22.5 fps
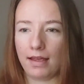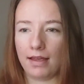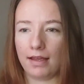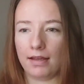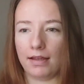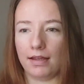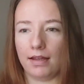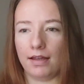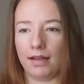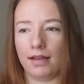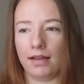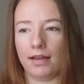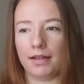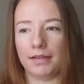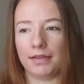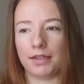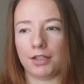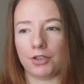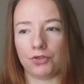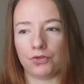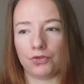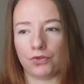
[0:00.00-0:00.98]
e,
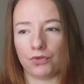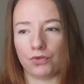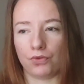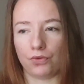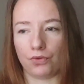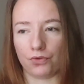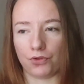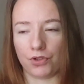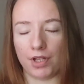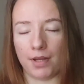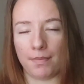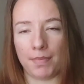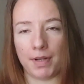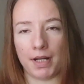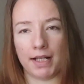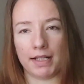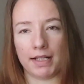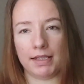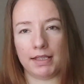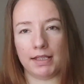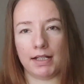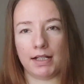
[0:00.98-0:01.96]
też różna
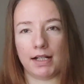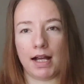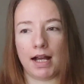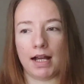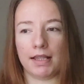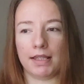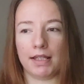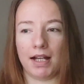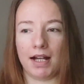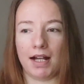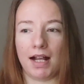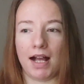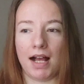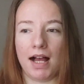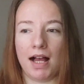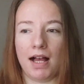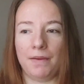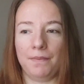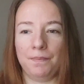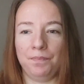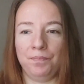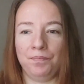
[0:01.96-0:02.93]
praktyka
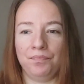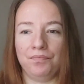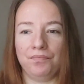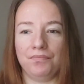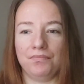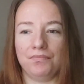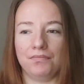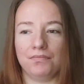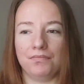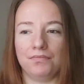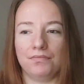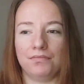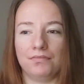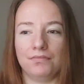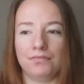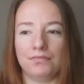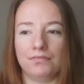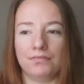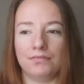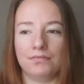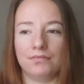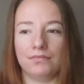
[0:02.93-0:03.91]
taka
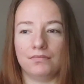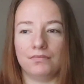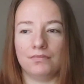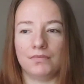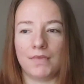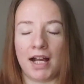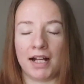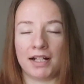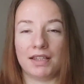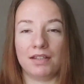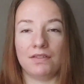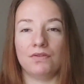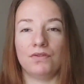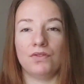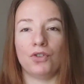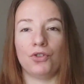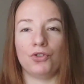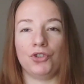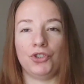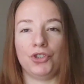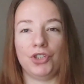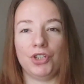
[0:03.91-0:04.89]
mm,
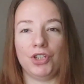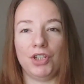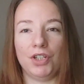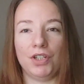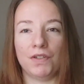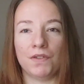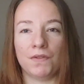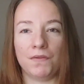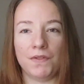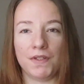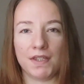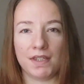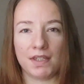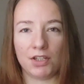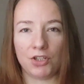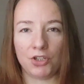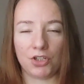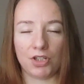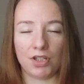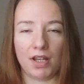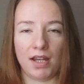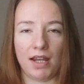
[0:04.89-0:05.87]
aktywności
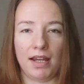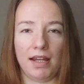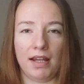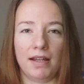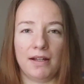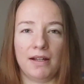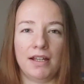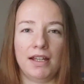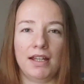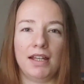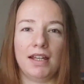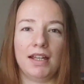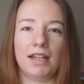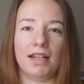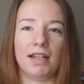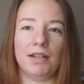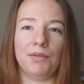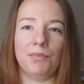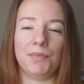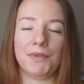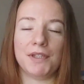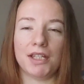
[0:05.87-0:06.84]
fizycznej,
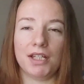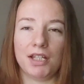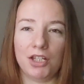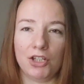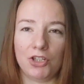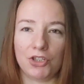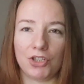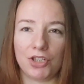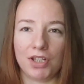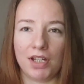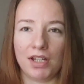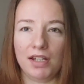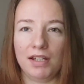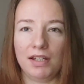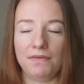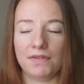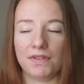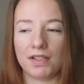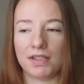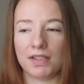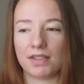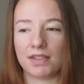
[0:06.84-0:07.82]
e,
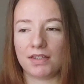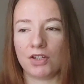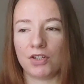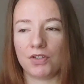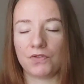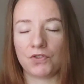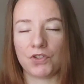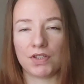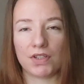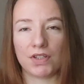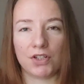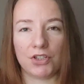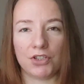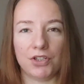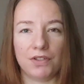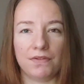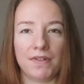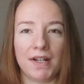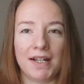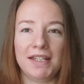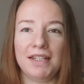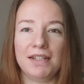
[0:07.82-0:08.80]
psychicznej, więc to wszystko
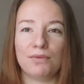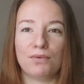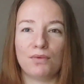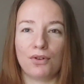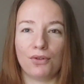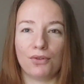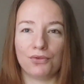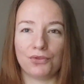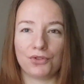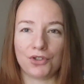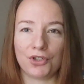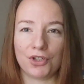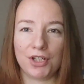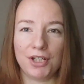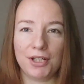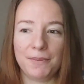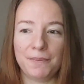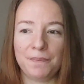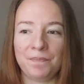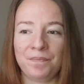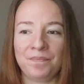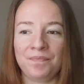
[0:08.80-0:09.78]
się fajnie łączy.